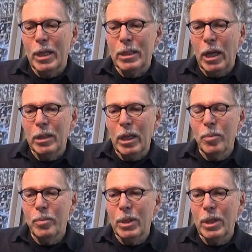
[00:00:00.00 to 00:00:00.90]

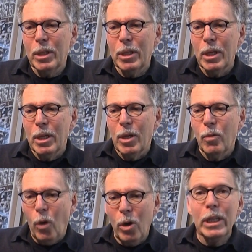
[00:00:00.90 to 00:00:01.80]
seitdem bin ich
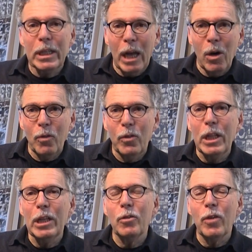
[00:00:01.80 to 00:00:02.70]
vor allen Dingen auch
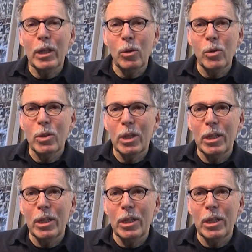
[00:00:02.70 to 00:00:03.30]
viel in Fernost,